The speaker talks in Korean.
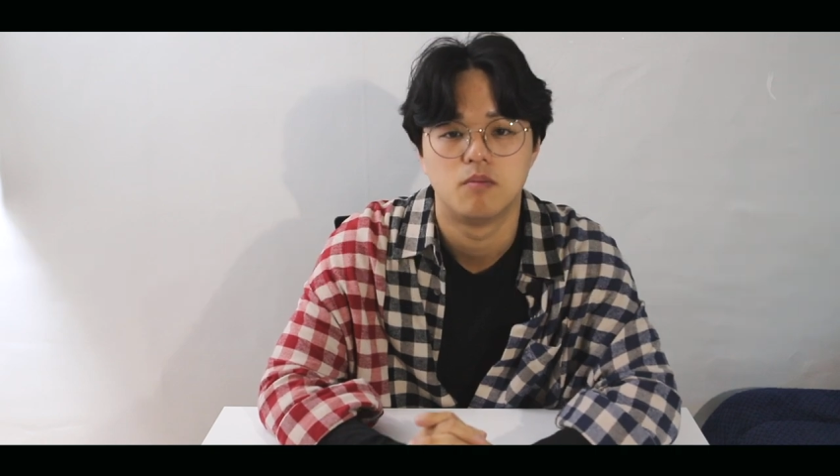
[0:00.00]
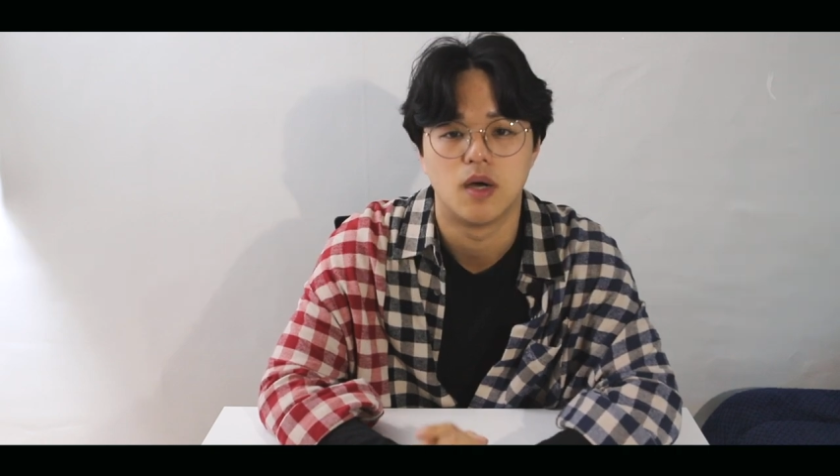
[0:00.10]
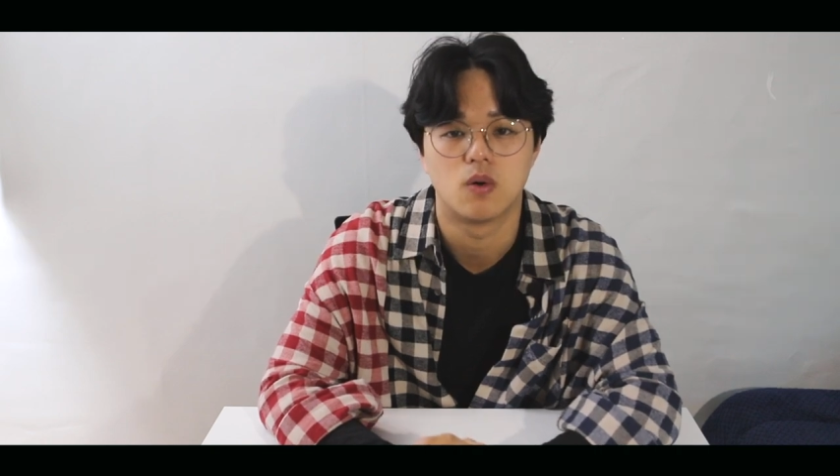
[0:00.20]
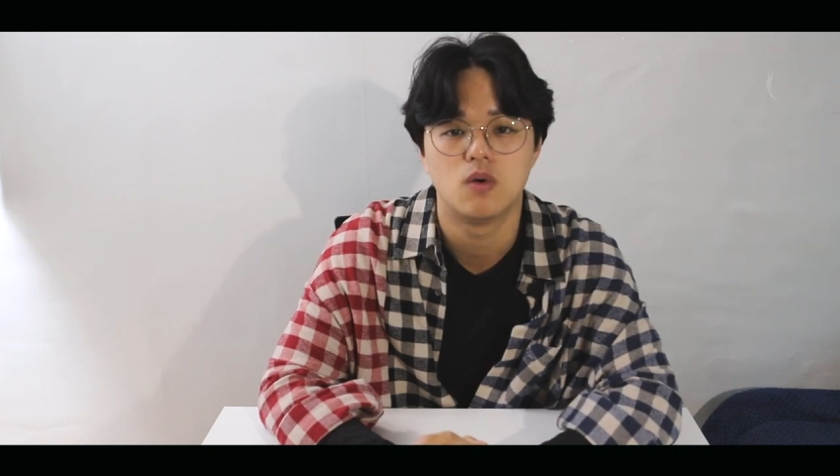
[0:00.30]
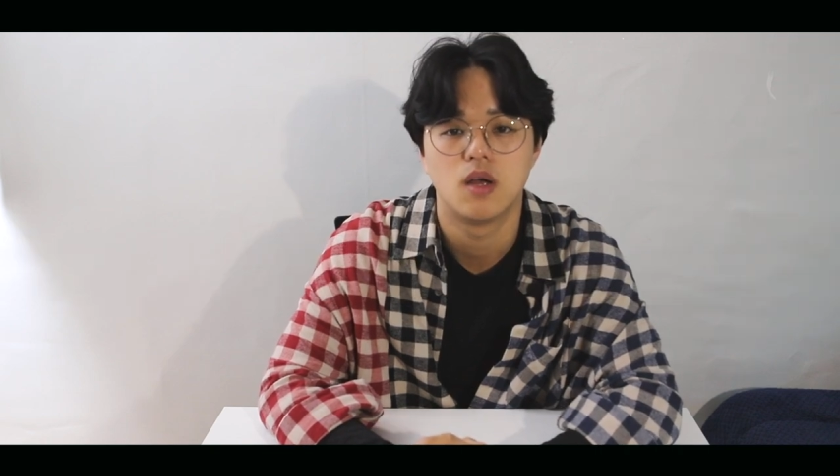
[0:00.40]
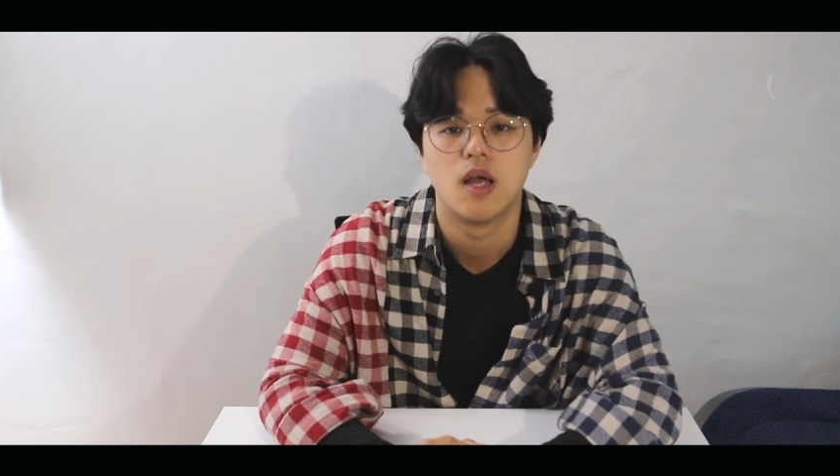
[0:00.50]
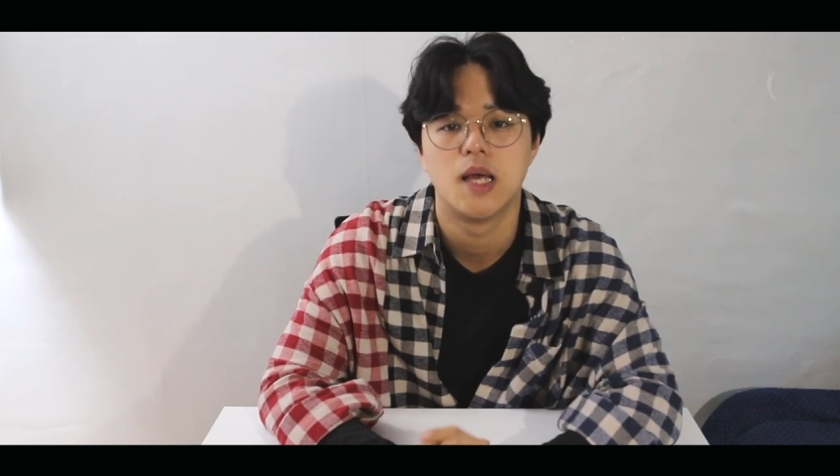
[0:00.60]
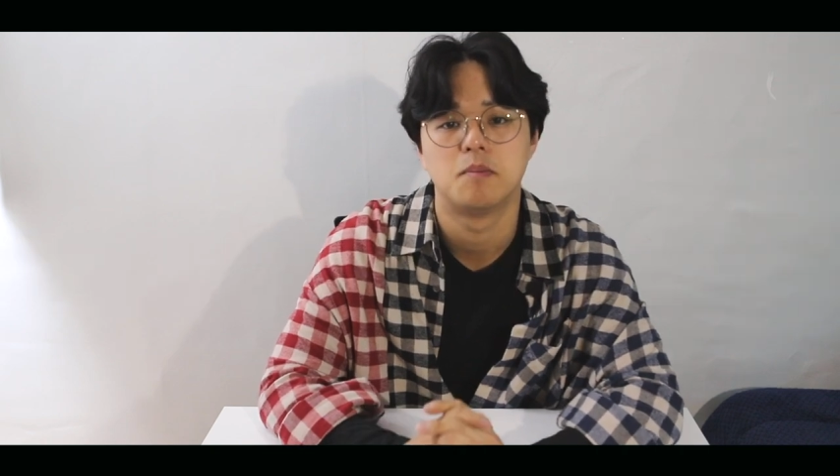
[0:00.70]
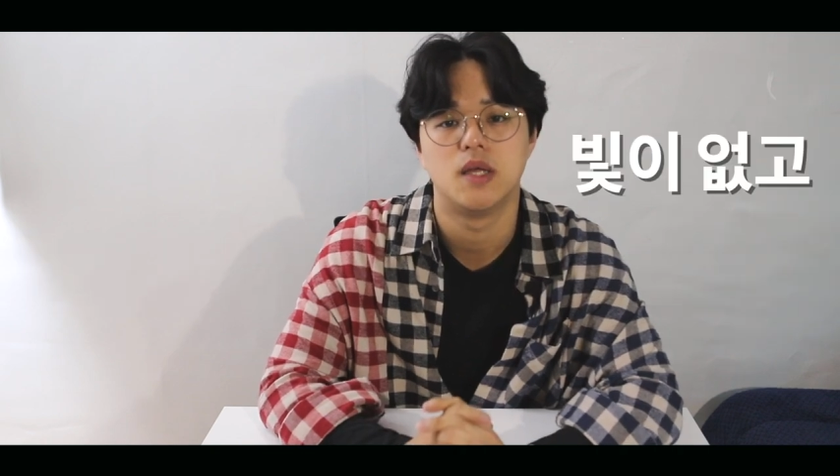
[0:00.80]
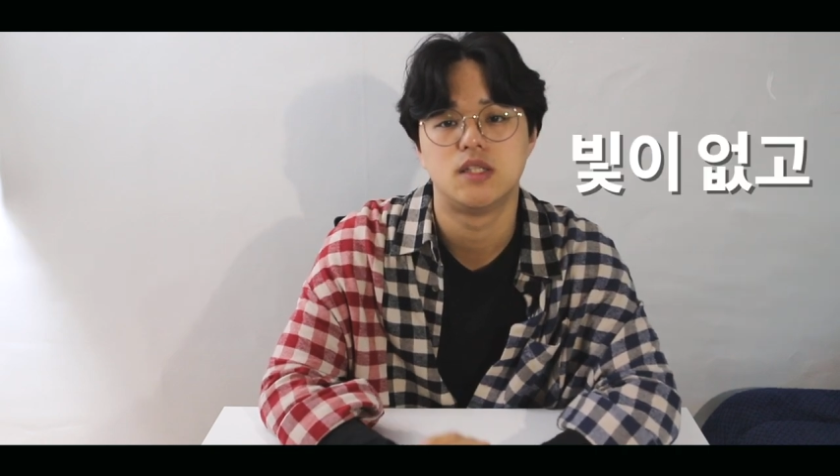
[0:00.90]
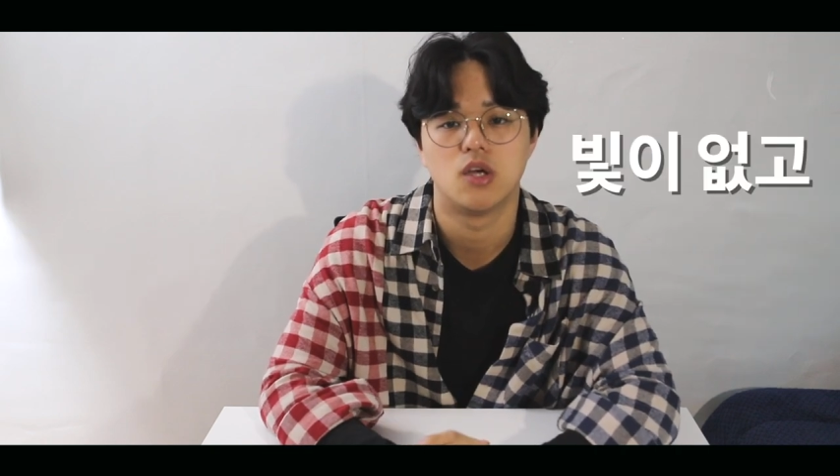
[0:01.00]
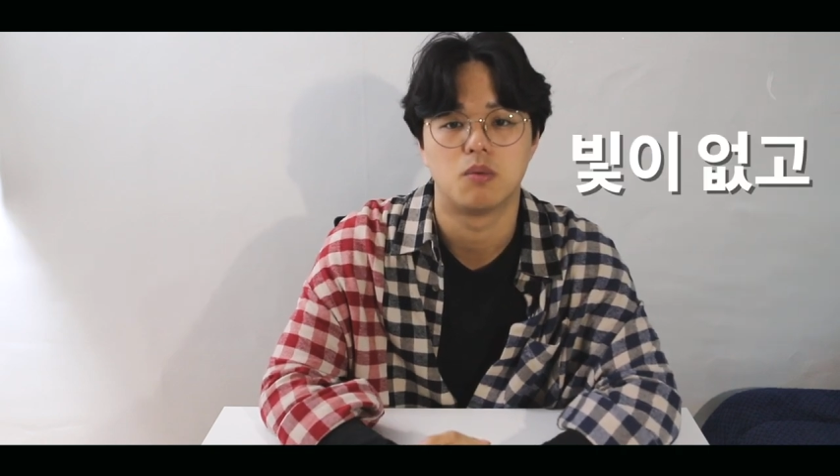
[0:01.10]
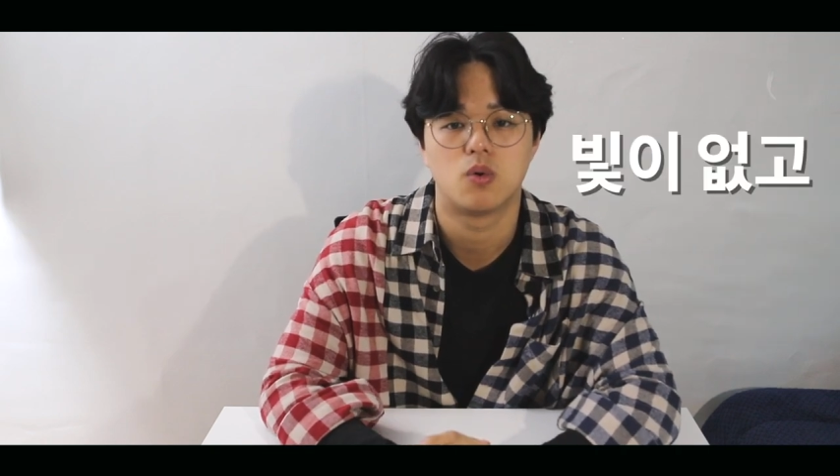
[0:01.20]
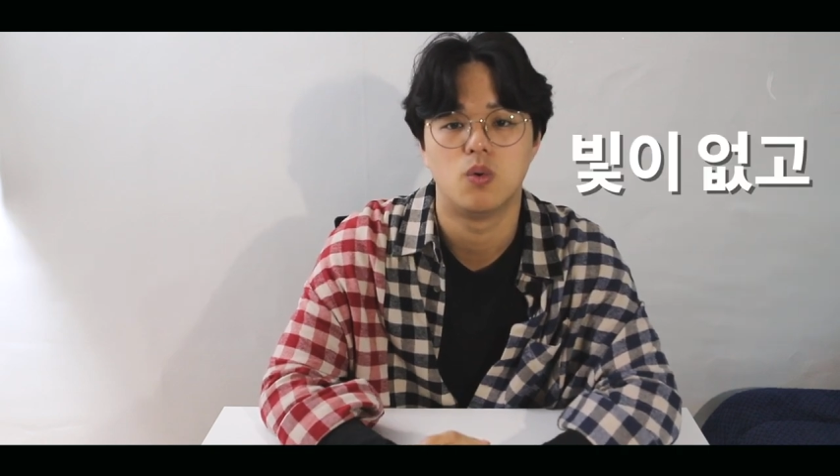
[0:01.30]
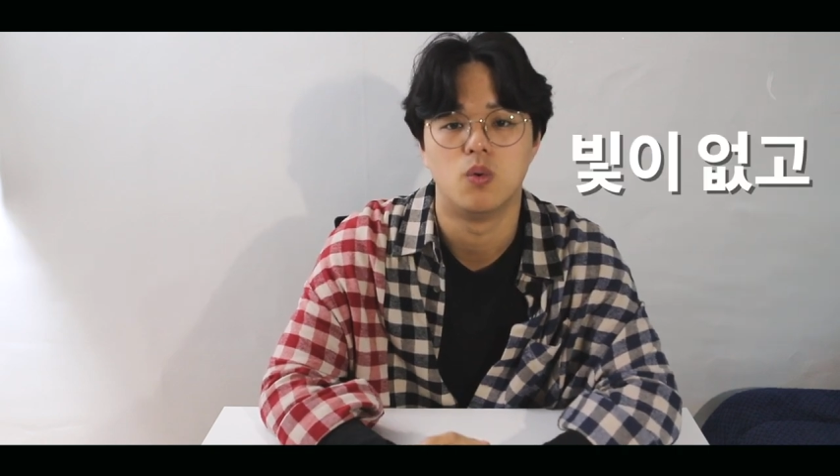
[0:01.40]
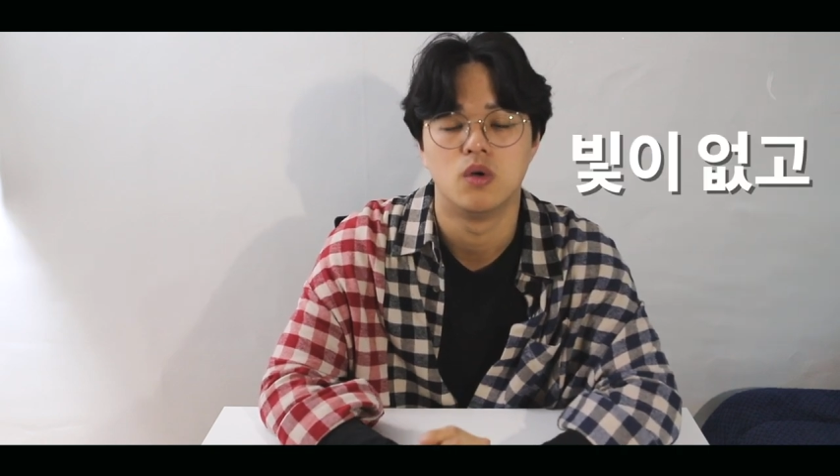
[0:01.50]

바로 빛이 없고